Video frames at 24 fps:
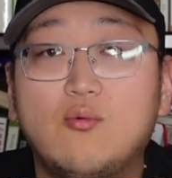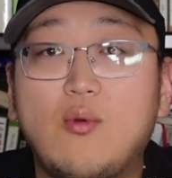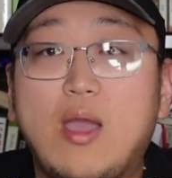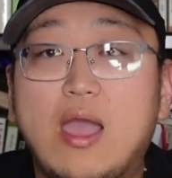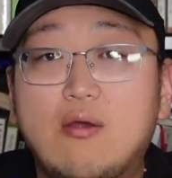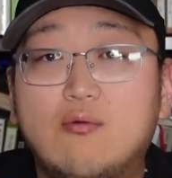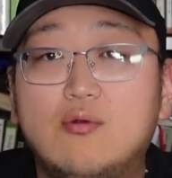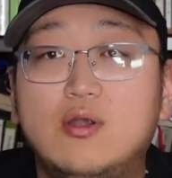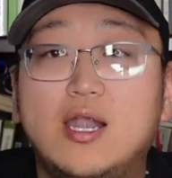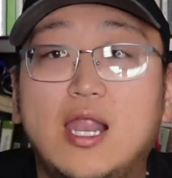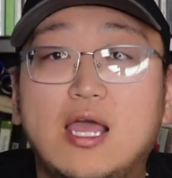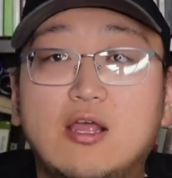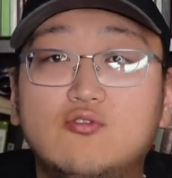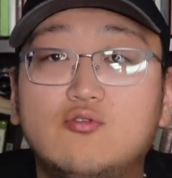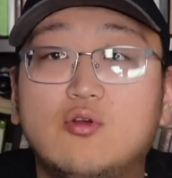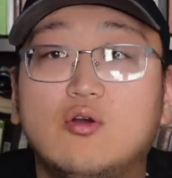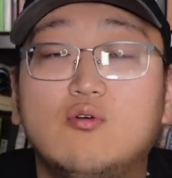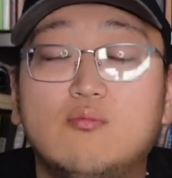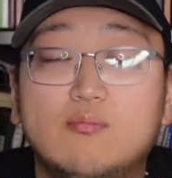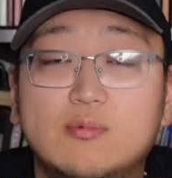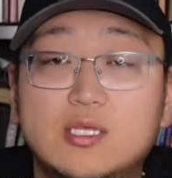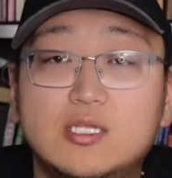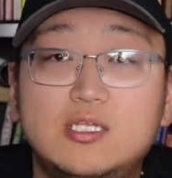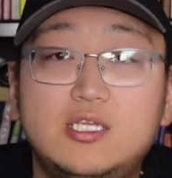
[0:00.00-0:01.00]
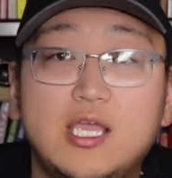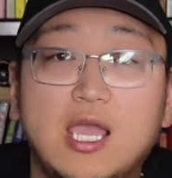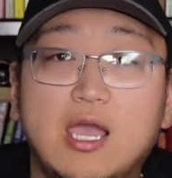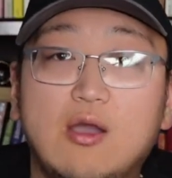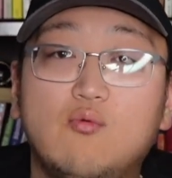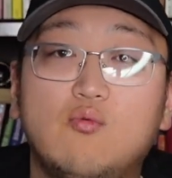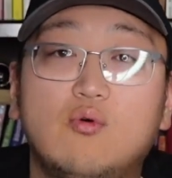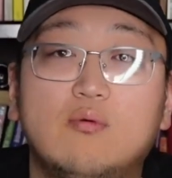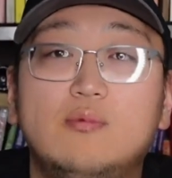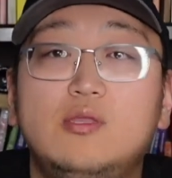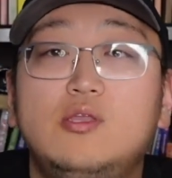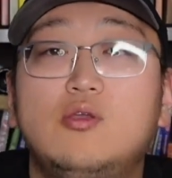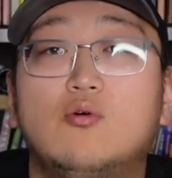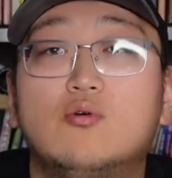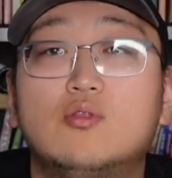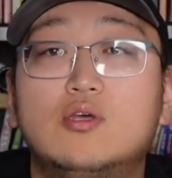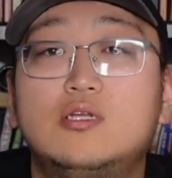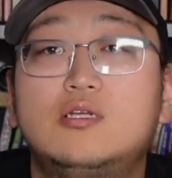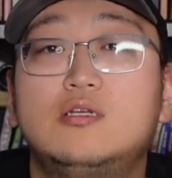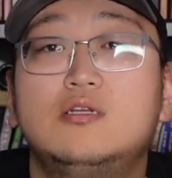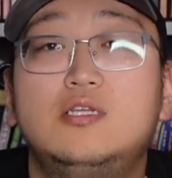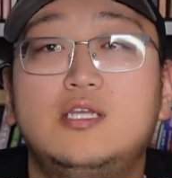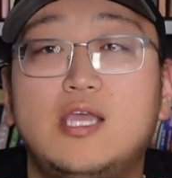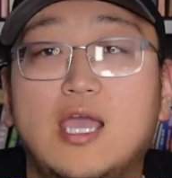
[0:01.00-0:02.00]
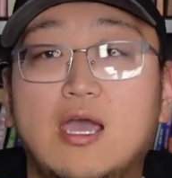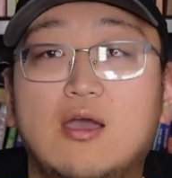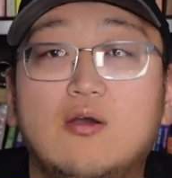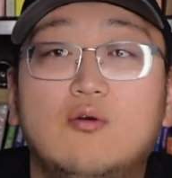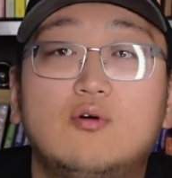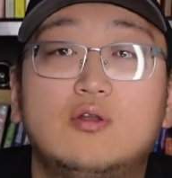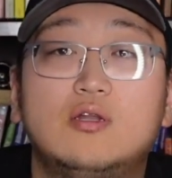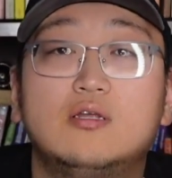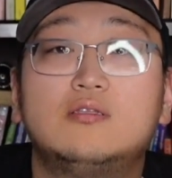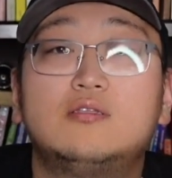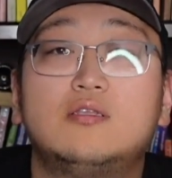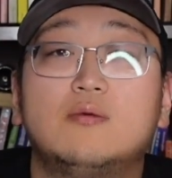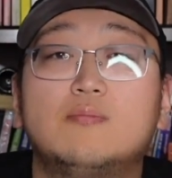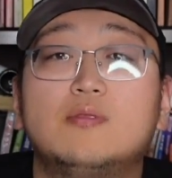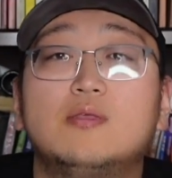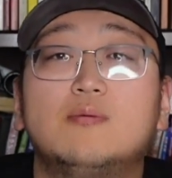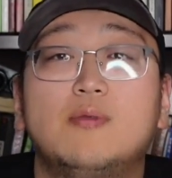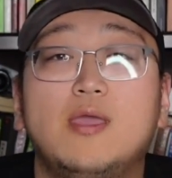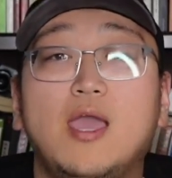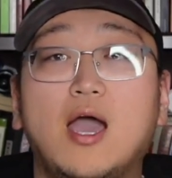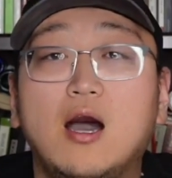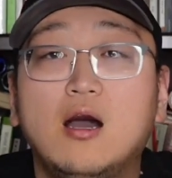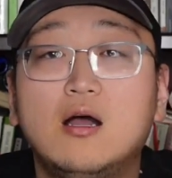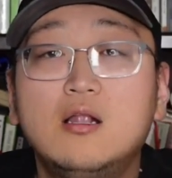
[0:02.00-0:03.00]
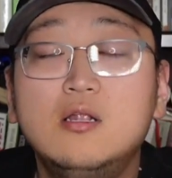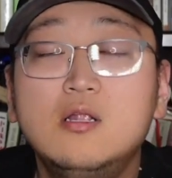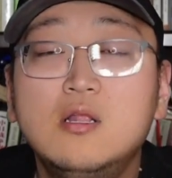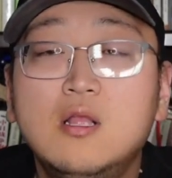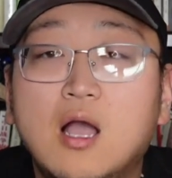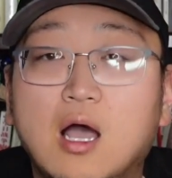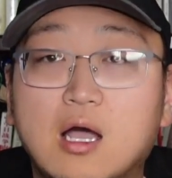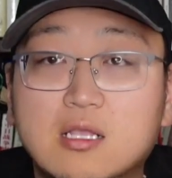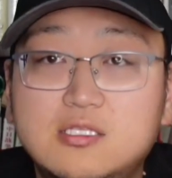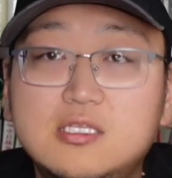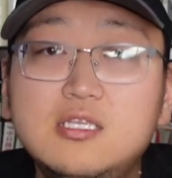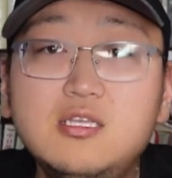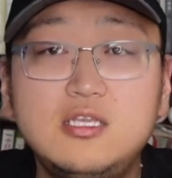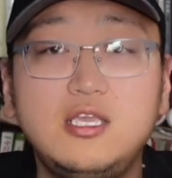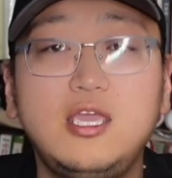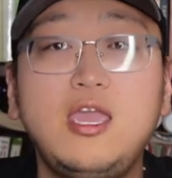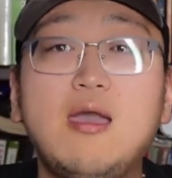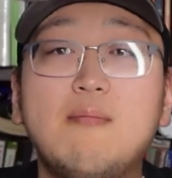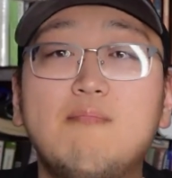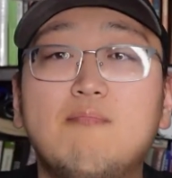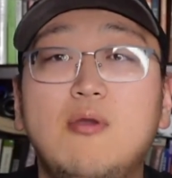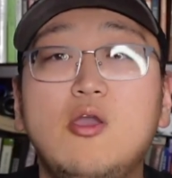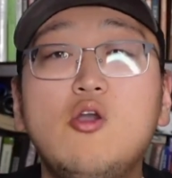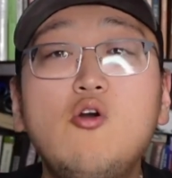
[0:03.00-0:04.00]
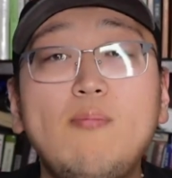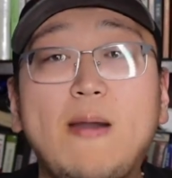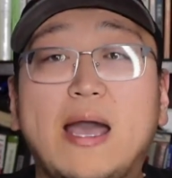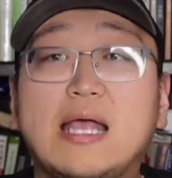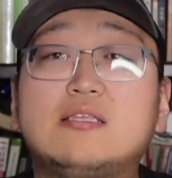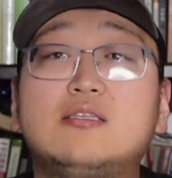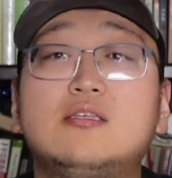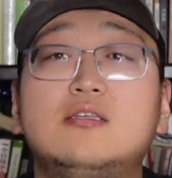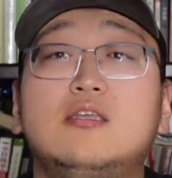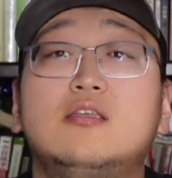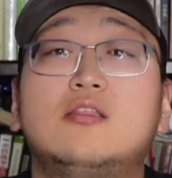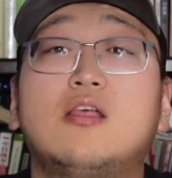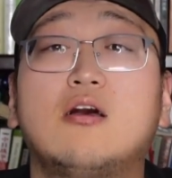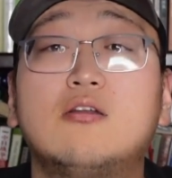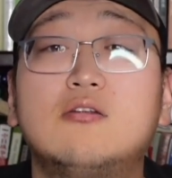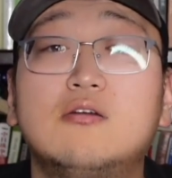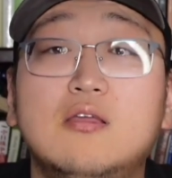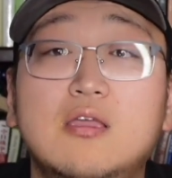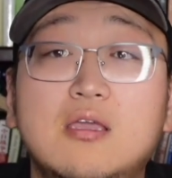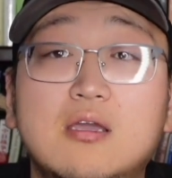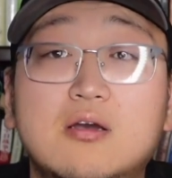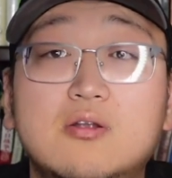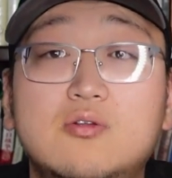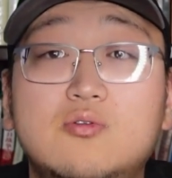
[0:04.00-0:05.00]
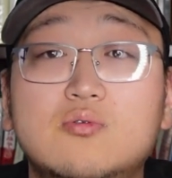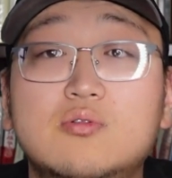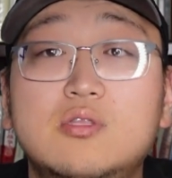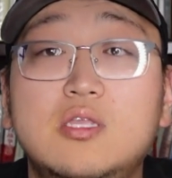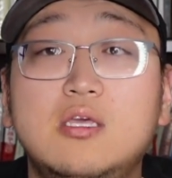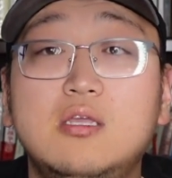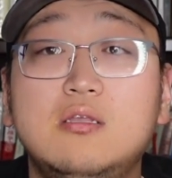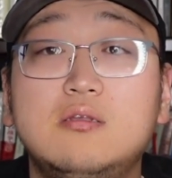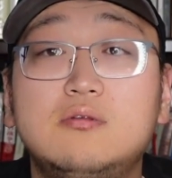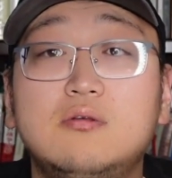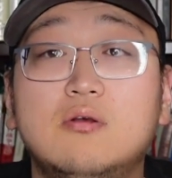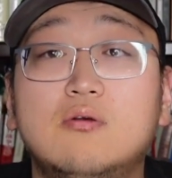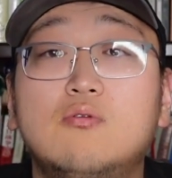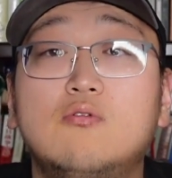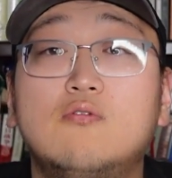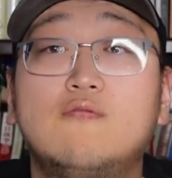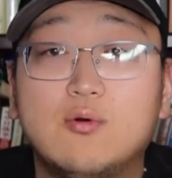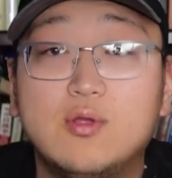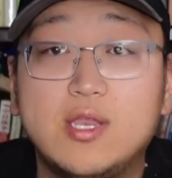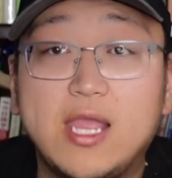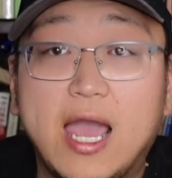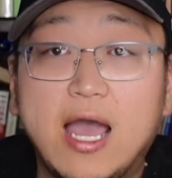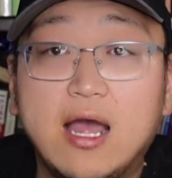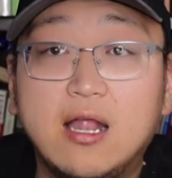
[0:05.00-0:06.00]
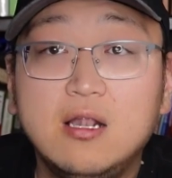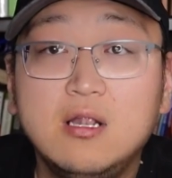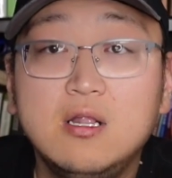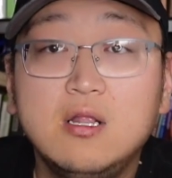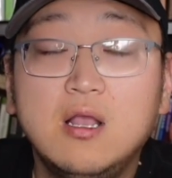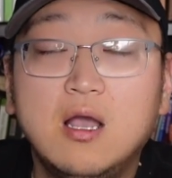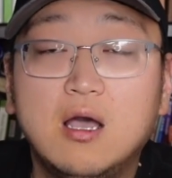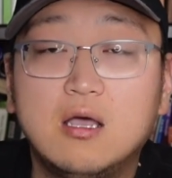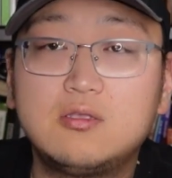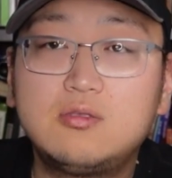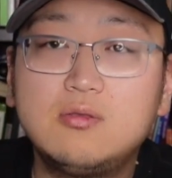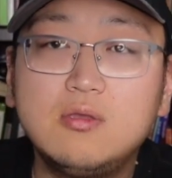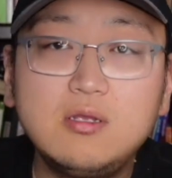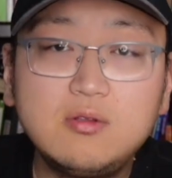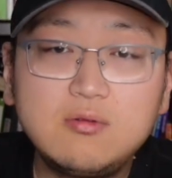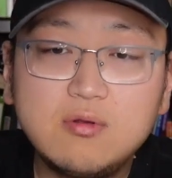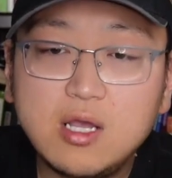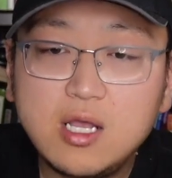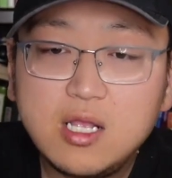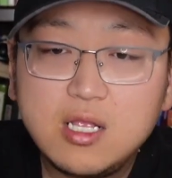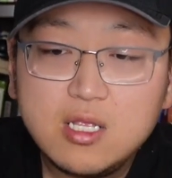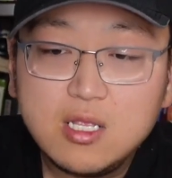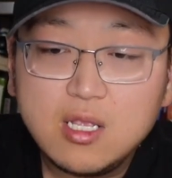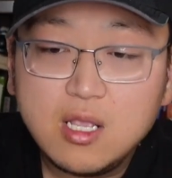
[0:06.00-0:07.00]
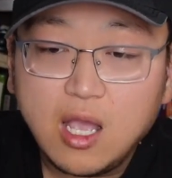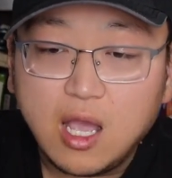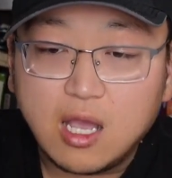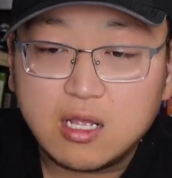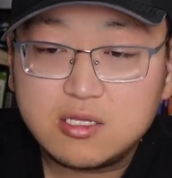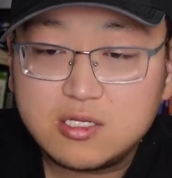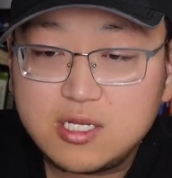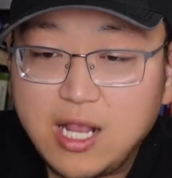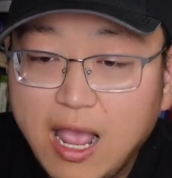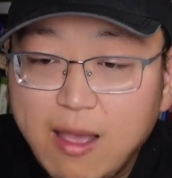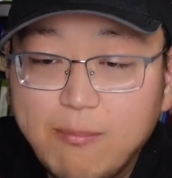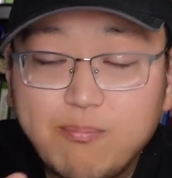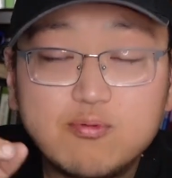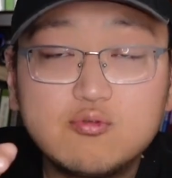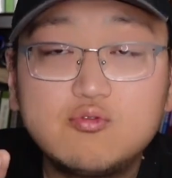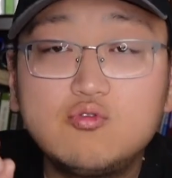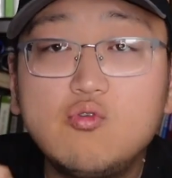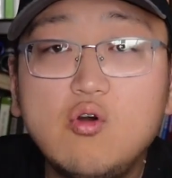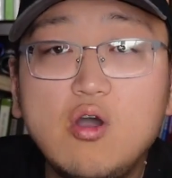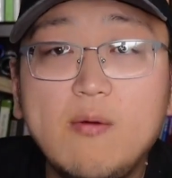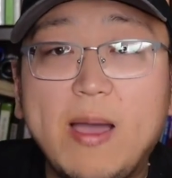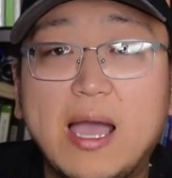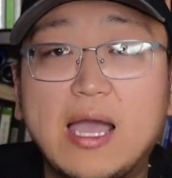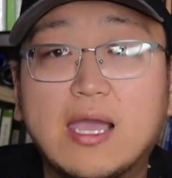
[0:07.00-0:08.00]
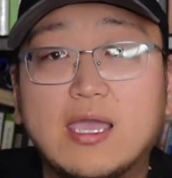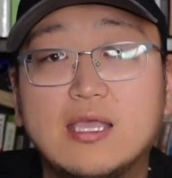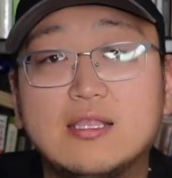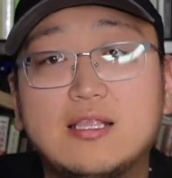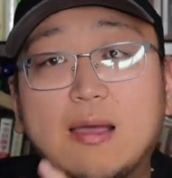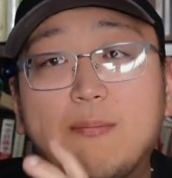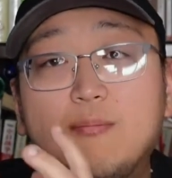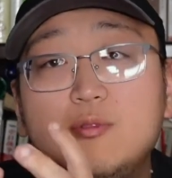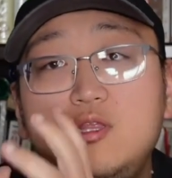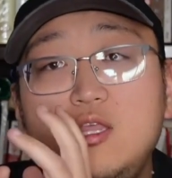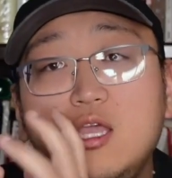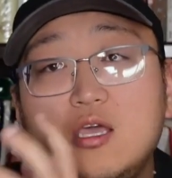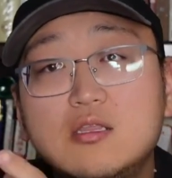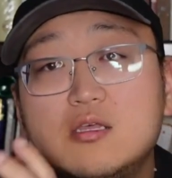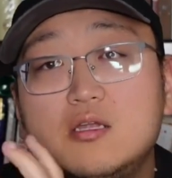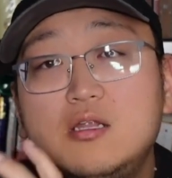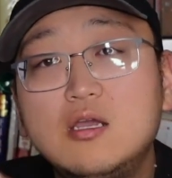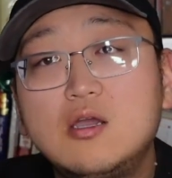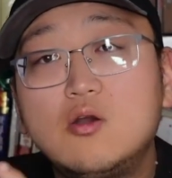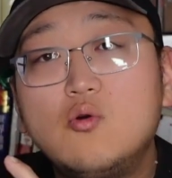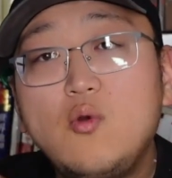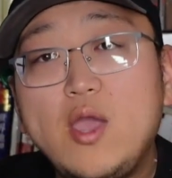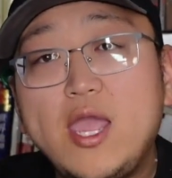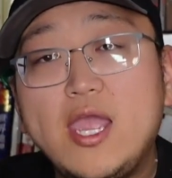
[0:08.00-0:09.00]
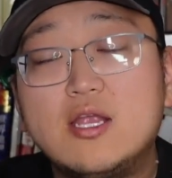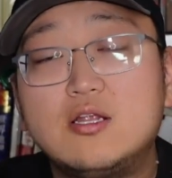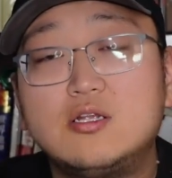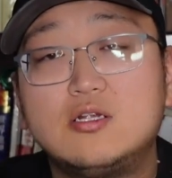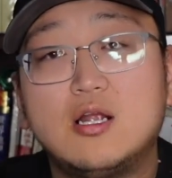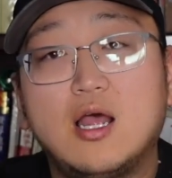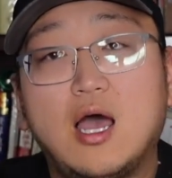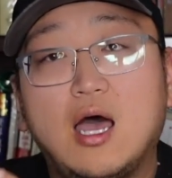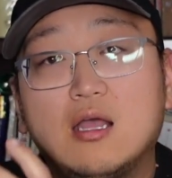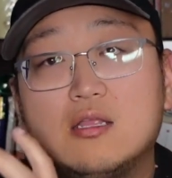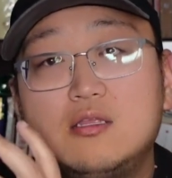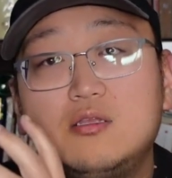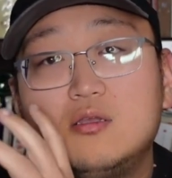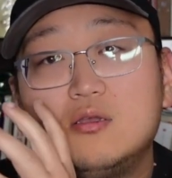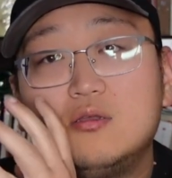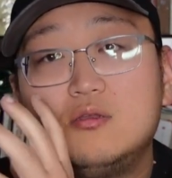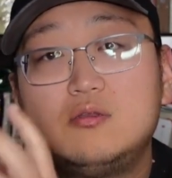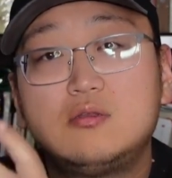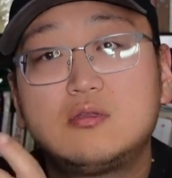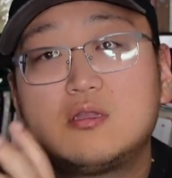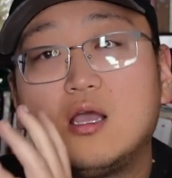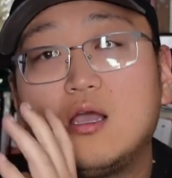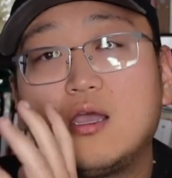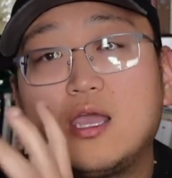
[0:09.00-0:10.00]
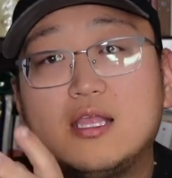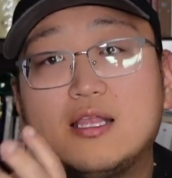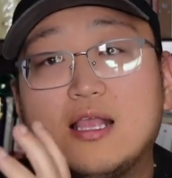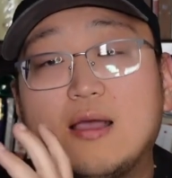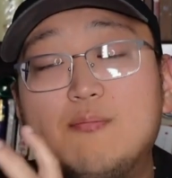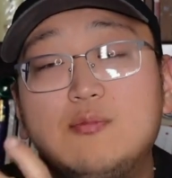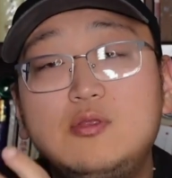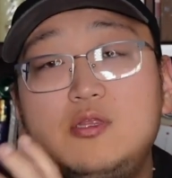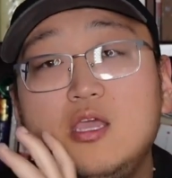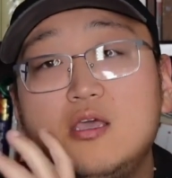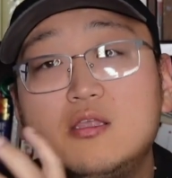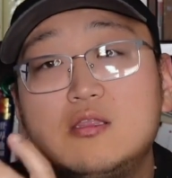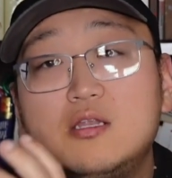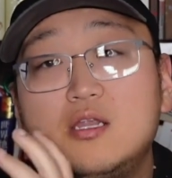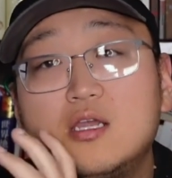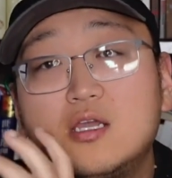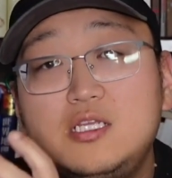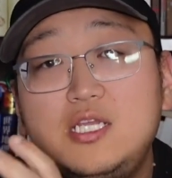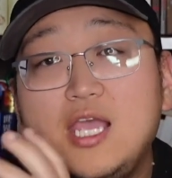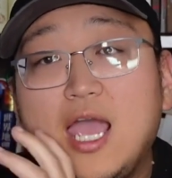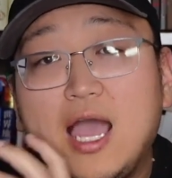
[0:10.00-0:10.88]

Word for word: 外国人来赚我们的钱，我们有的是钱或者怎么怎么样啊，自己也没有把自己当成一个中低收入国家啊。所以说啊，差不多吧，给咱们定的这个位置啊，就他给咱们定的这个价。